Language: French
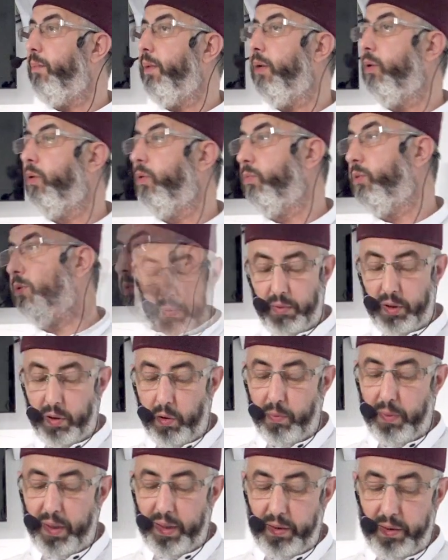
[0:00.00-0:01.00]
minhum
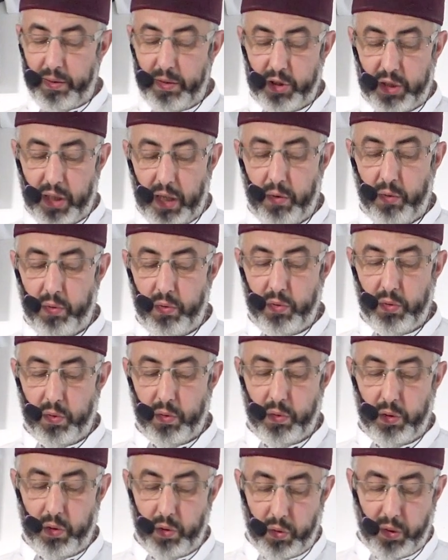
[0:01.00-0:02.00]
yawma idhin
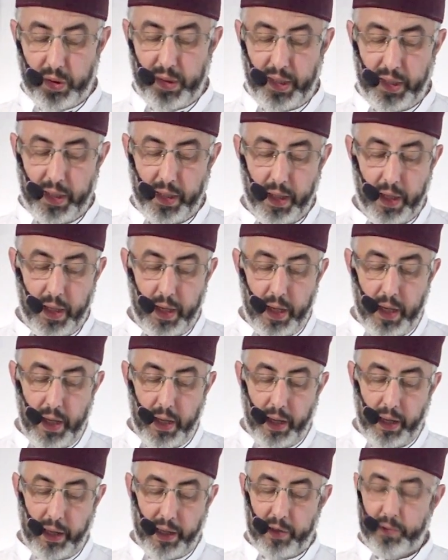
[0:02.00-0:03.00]
sha'nun yughnihi »
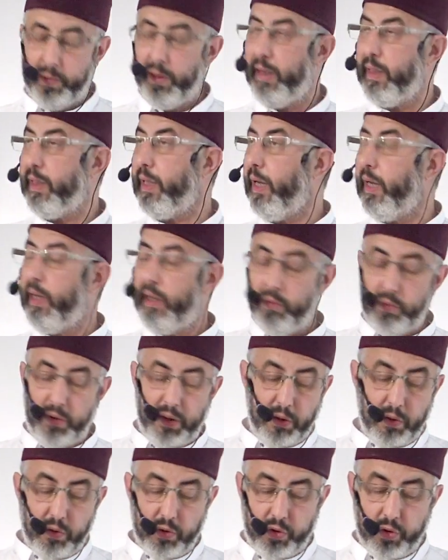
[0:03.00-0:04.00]
Allah subhanahu wa ta'ala, nous
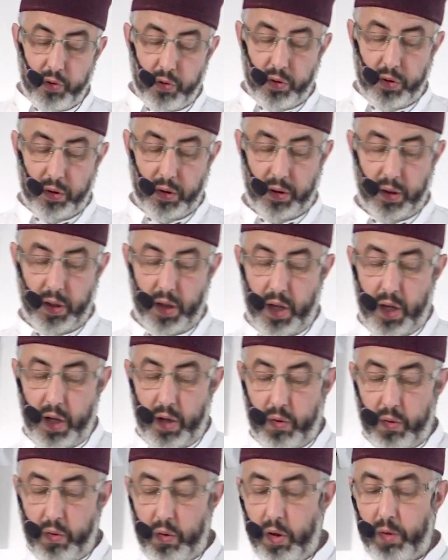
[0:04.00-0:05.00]
dit le jour
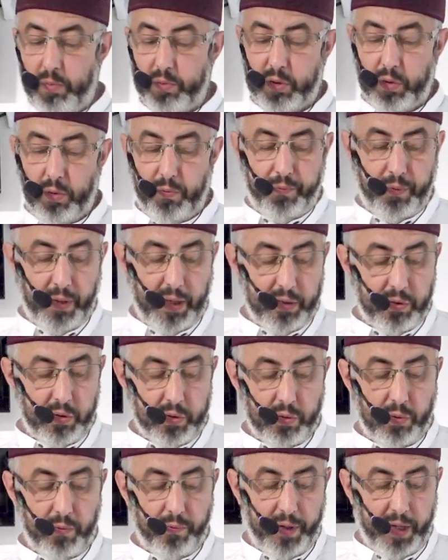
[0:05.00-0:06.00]
où l'homme s'enfuira de
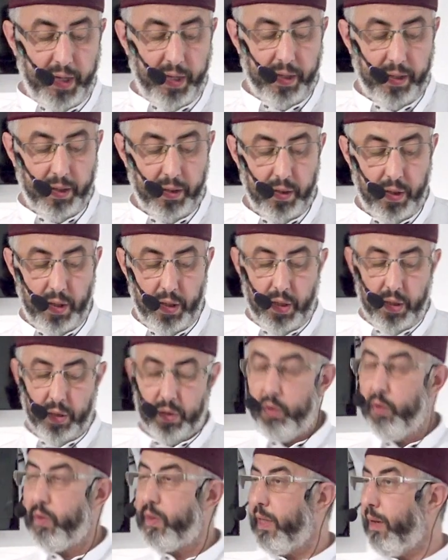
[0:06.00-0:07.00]
son frère,
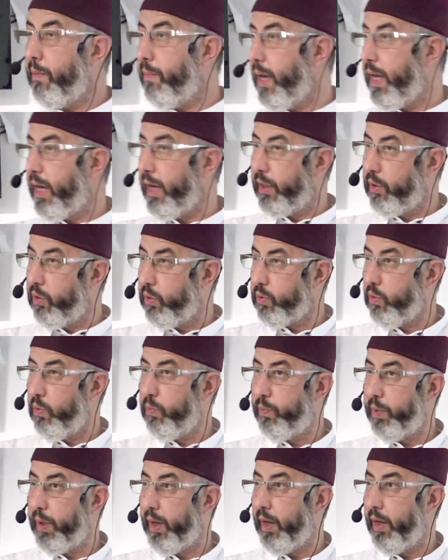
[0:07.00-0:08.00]
de sa mère et de
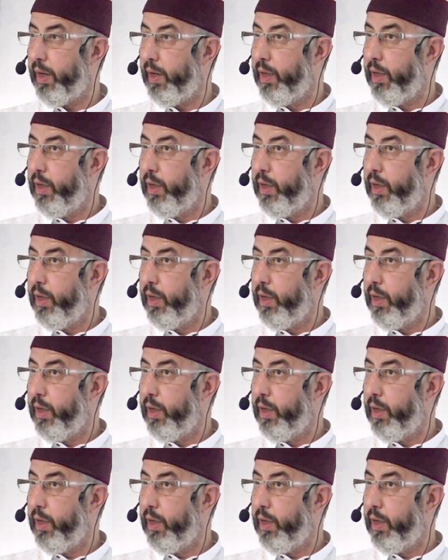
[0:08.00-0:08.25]
son père.